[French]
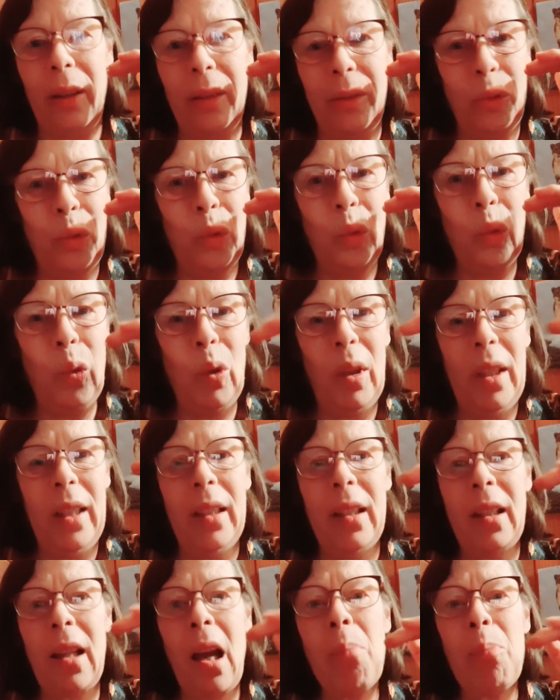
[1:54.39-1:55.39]
tous les
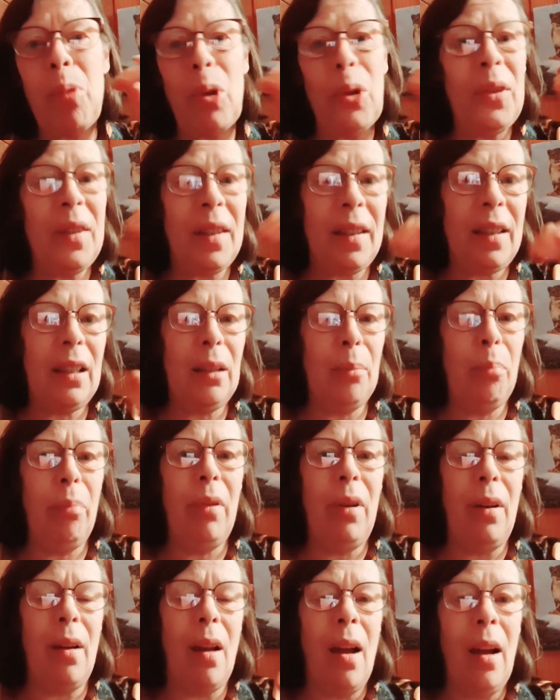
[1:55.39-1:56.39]
cas
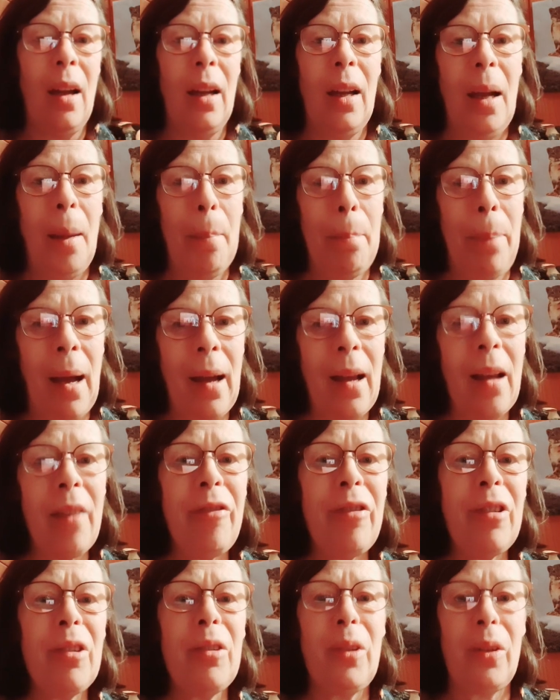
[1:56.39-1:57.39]
possibles par
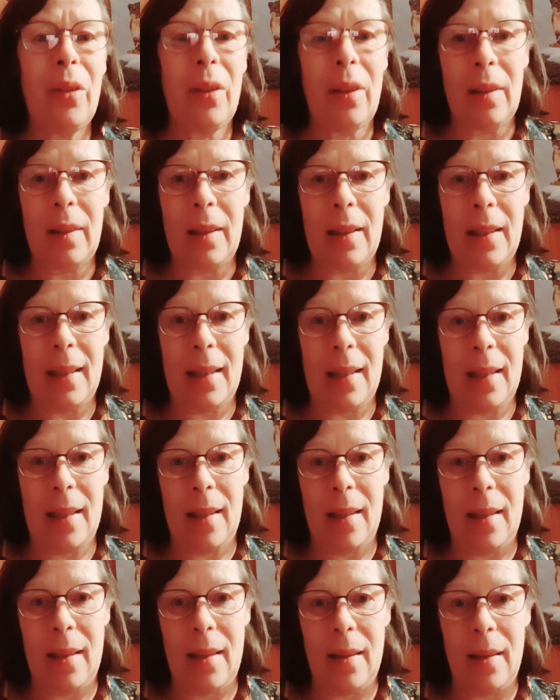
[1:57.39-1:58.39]

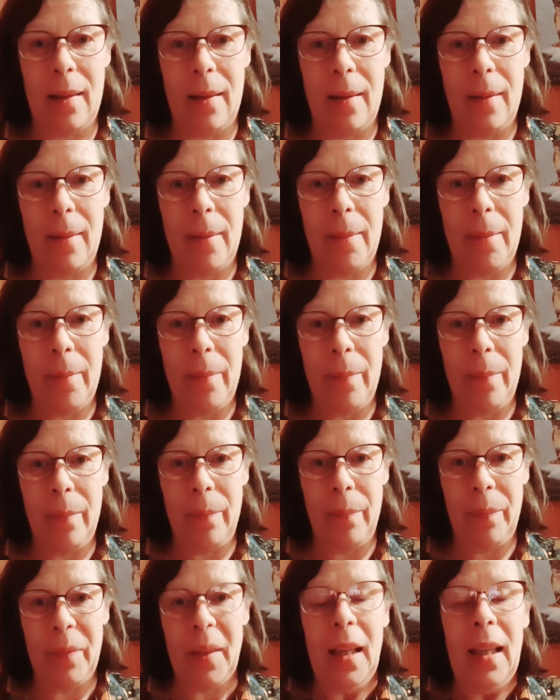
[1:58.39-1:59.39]
avance.
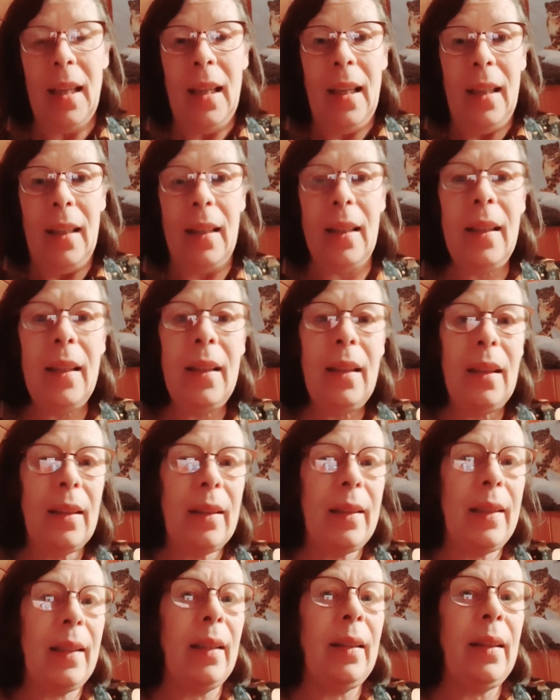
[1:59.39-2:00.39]
Et
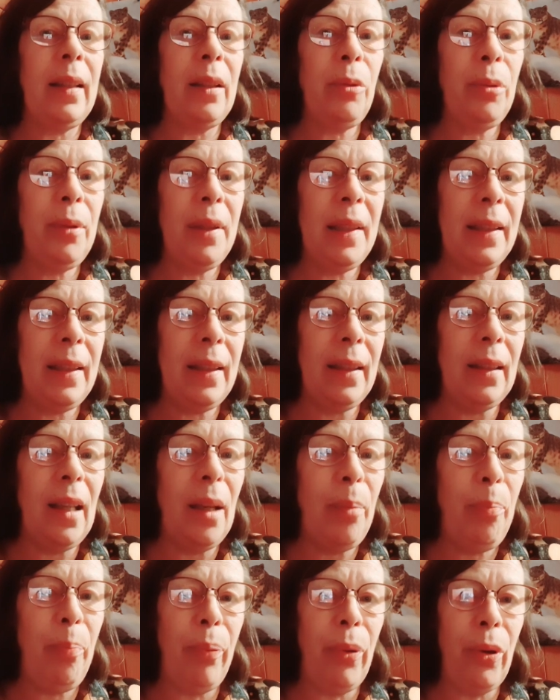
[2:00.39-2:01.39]
c'était aussi
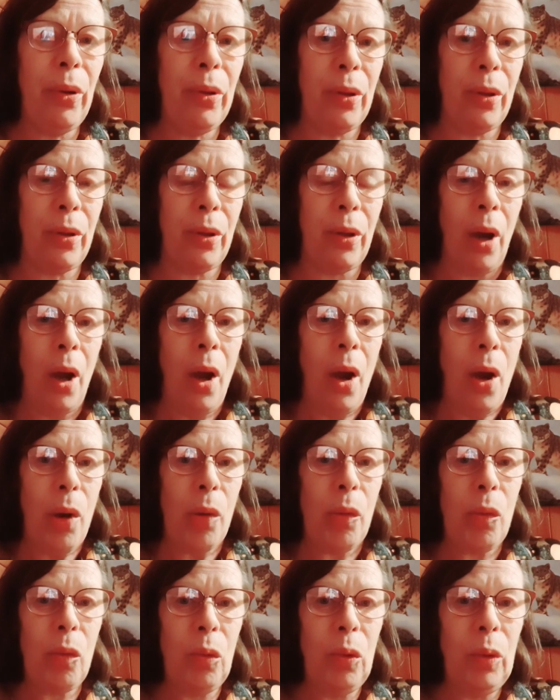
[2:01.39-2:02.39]
l'époque
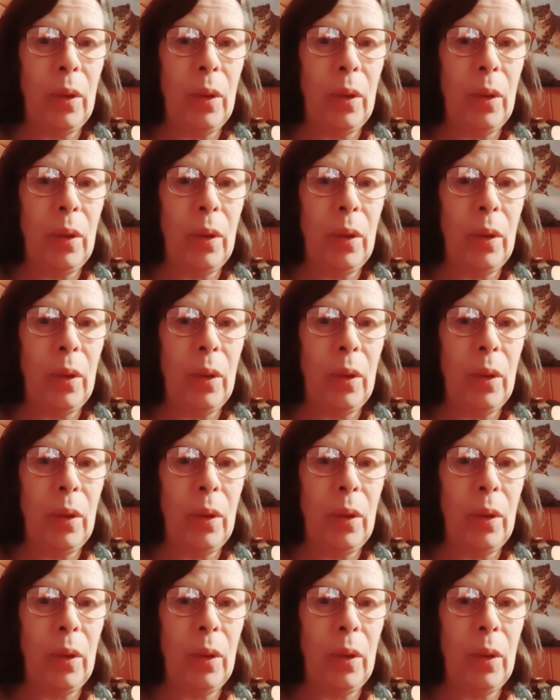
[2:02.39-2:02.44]
où